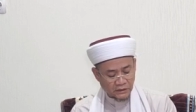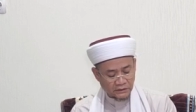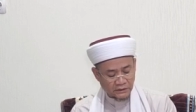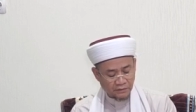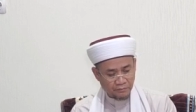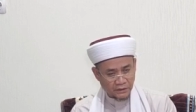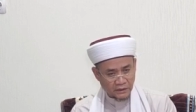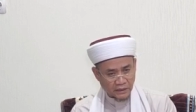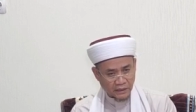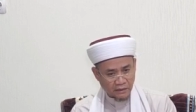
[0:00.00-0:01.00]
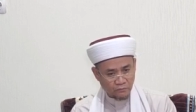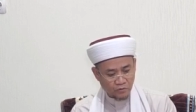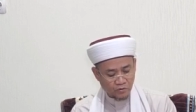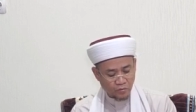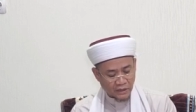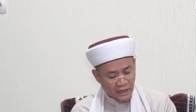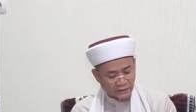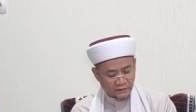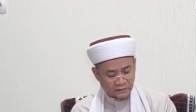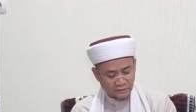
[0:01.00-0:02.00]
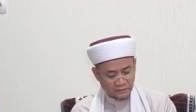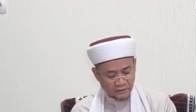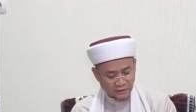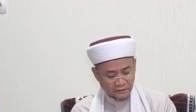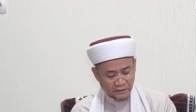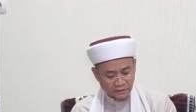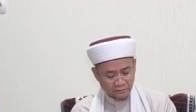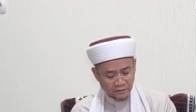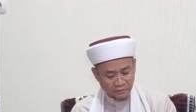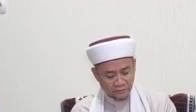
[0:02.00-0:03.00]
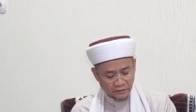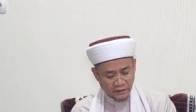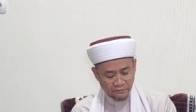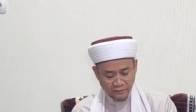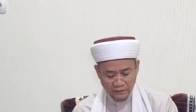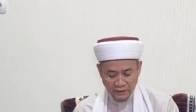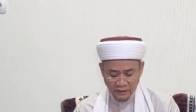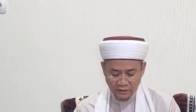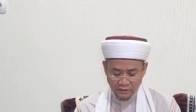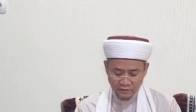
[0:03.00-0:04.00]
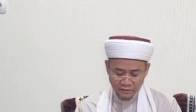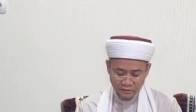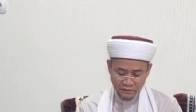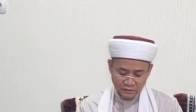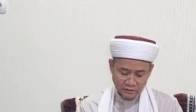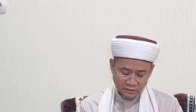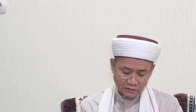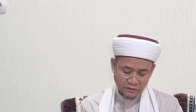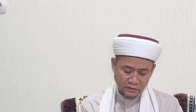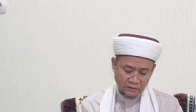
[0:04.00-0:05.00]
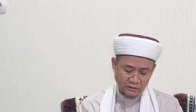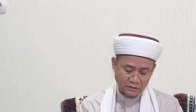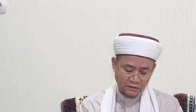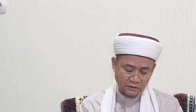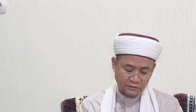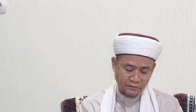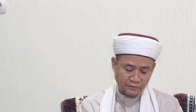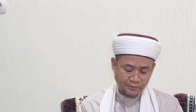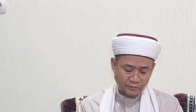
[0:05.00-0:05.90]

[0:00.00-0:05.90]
menjadi lebih kamu sukai katakan begitu daripada eh,